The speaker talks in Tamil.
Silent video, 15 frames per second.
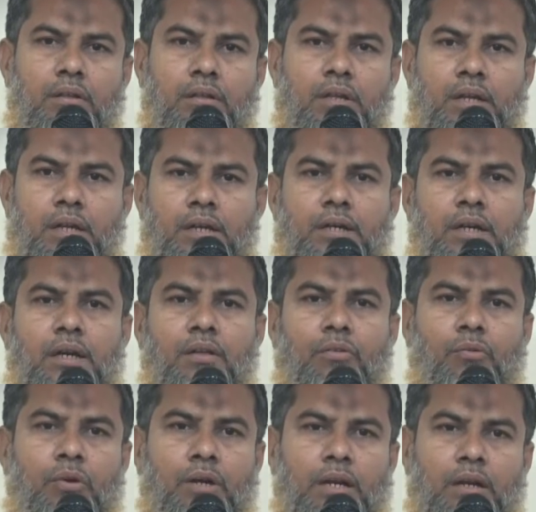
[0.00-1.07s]
இக்கட்டான
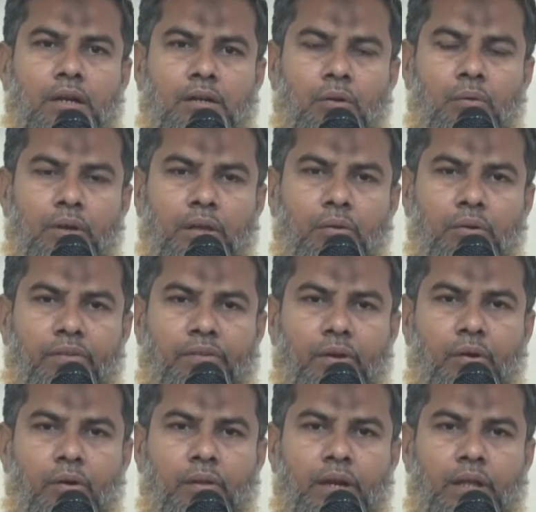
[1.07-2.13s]
சூழ்நிலையில் இருக்கக்கூடிய ஒரு
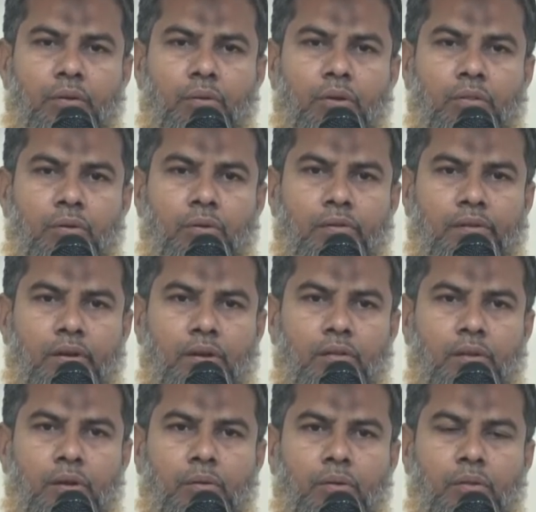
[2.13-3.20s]
சகோதரனை குறித்தோ
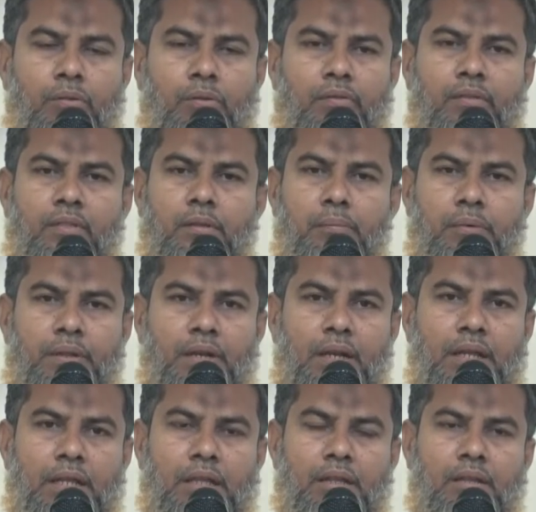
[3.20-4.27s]
சகோதரி குறித்தோ
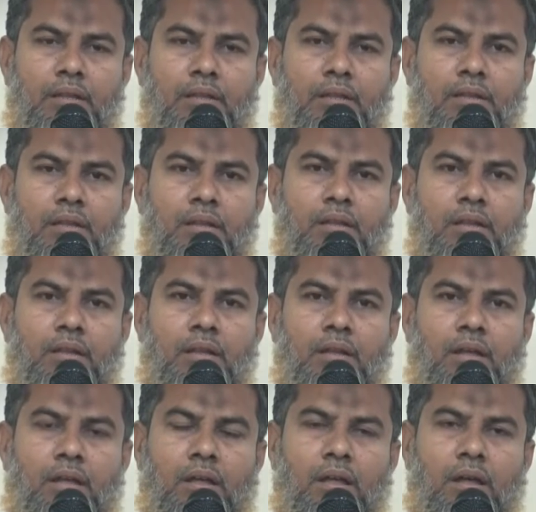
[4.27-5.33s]
சிந்திப்பதில்லை
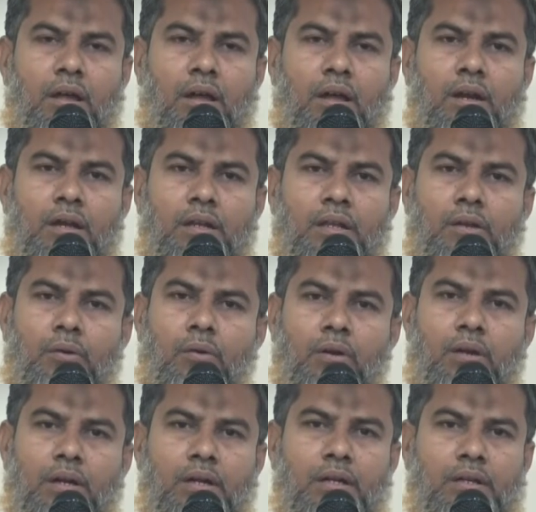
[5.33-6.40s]
ஆனால் எங்கோ
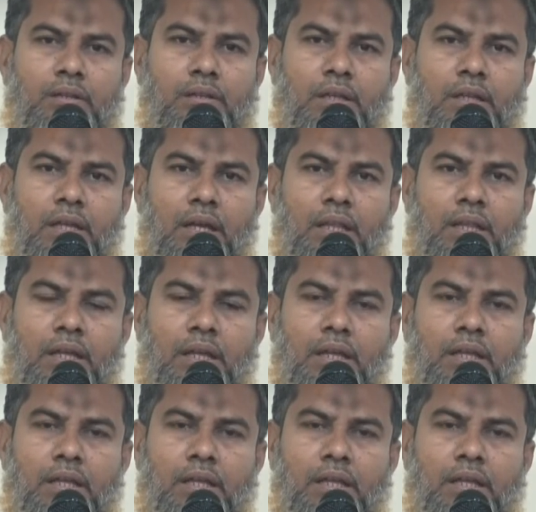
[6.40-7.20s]
கண்ணுக்கு தெரியாத